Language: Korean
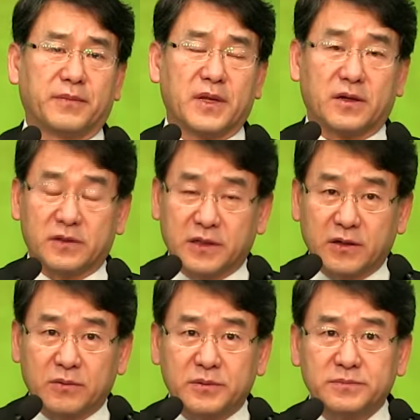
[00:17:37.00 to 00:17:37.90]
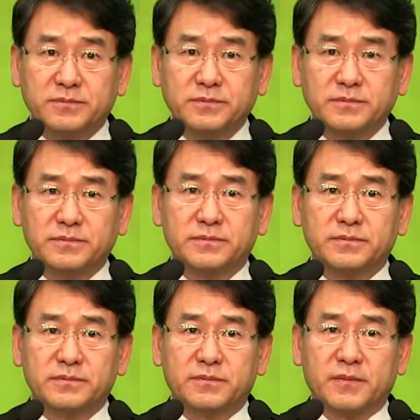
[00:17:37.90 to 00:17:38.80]
그러니까 여러분,
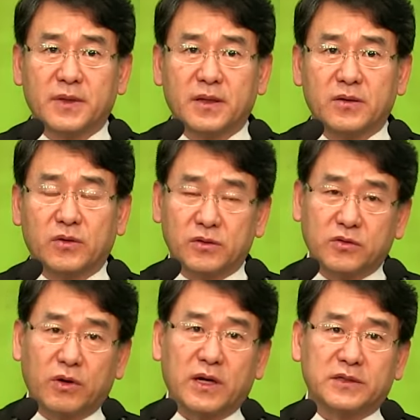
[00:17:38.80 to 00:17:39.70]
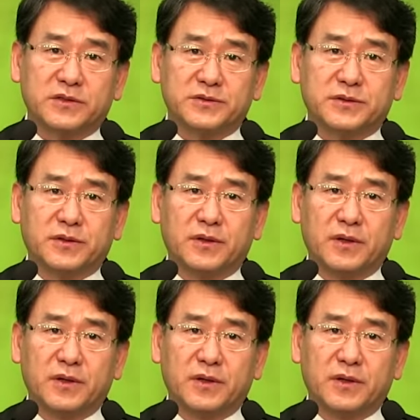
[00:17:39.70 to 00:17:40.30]
오늘 돌아가셔서